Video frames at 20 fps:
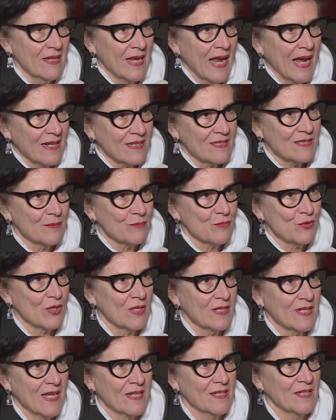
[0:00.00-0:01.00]
langsam
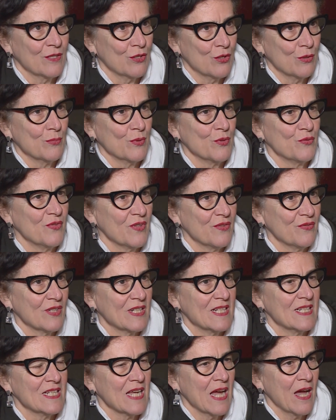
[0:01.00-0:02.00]
zueinander kommen und wir
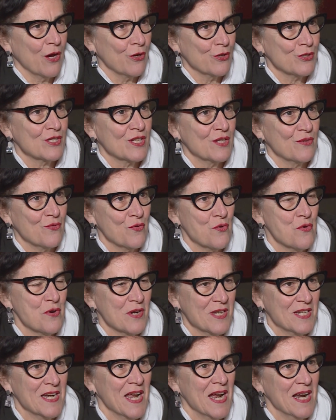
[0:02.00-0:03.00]
wirklich
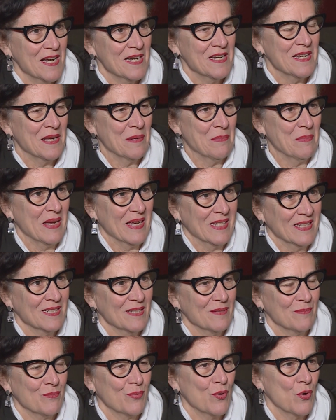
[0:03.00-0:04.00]
ausgewogen in allen
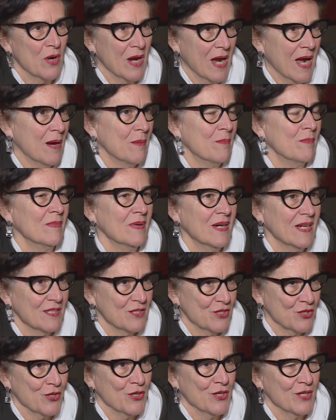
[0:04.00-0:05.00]
Gemeinden Programm
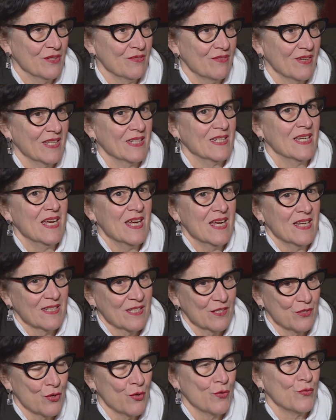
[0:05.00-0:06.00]
erzeugen werden,
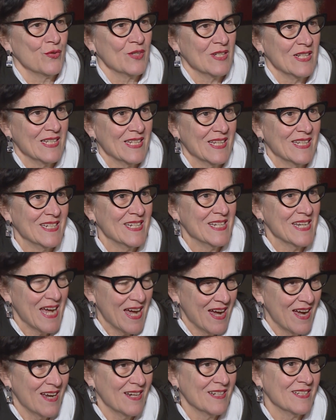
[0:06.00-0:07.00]
das hoffentlich eine
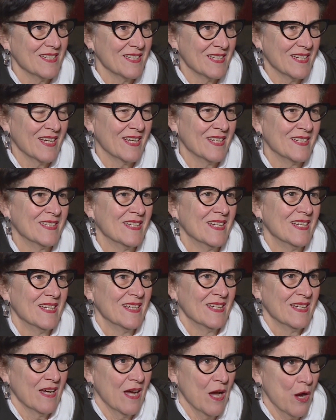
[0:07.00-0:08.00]
Nachhaltigkeit
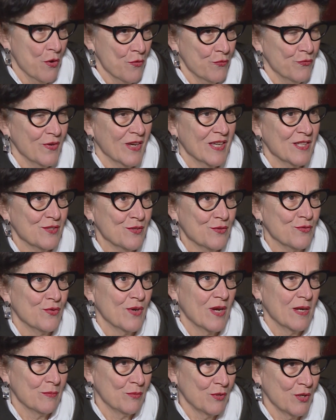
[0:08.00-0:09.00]
aufweist und
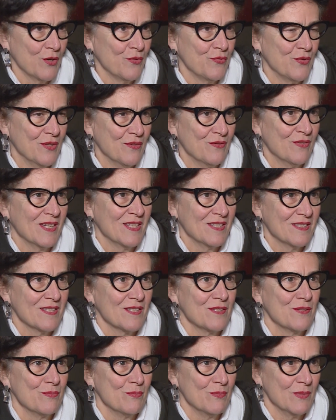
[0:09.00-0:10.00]
vor allem darauf
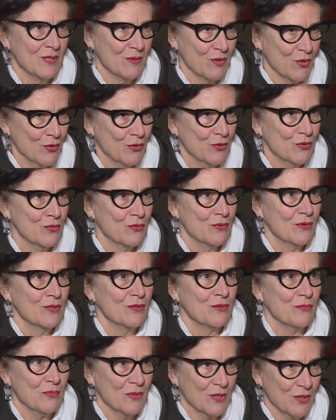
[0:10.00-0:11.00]
hinweist, dass mit
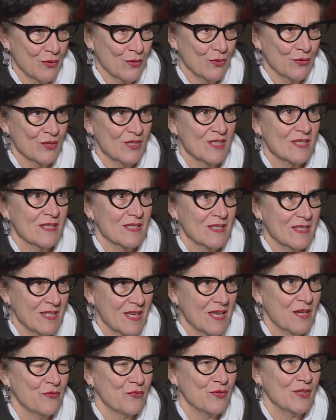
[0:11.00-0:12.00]
Kultur und mit Kunst
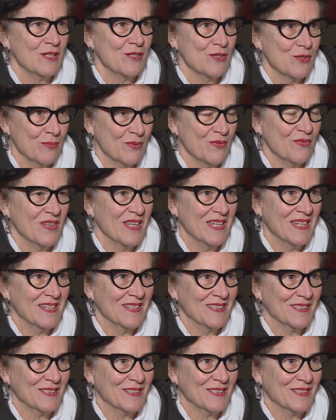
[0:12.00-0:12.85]
sehr viel zu bewegen